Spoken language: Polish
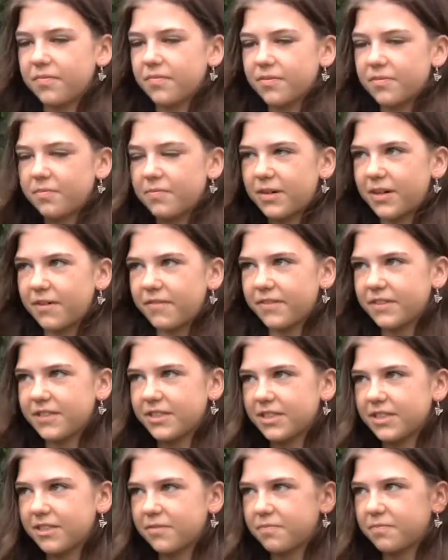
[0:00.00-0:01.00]
Y, bawię
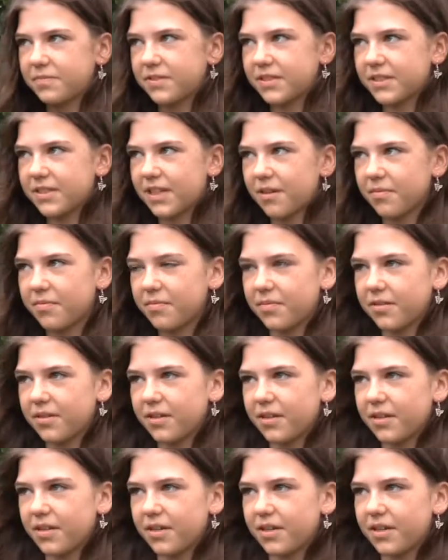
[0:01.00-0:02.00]
się z
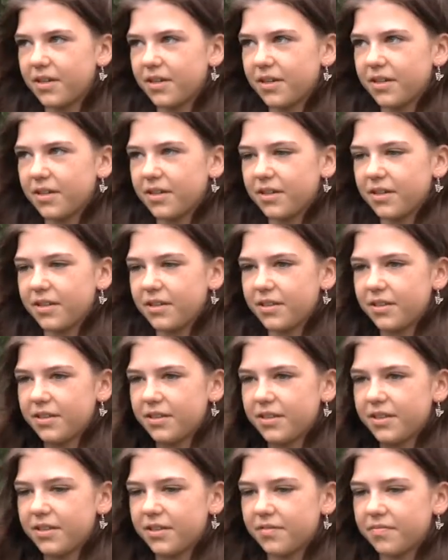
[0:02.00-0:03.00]
psami
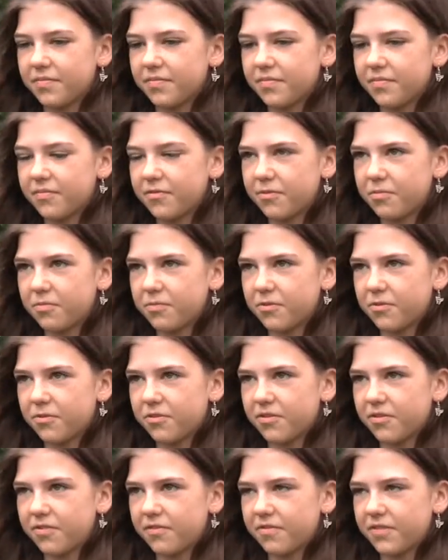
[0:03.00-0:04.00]
i
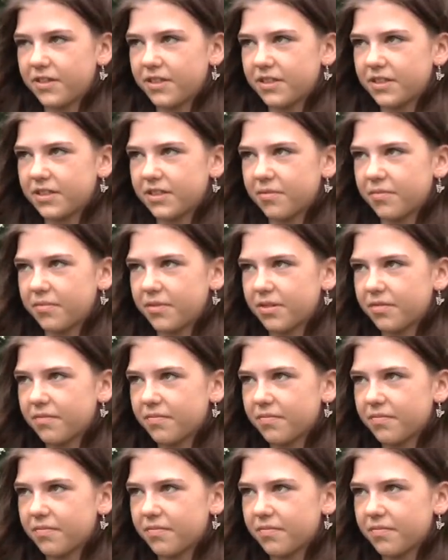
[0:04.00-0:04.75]
wyprowadzam je.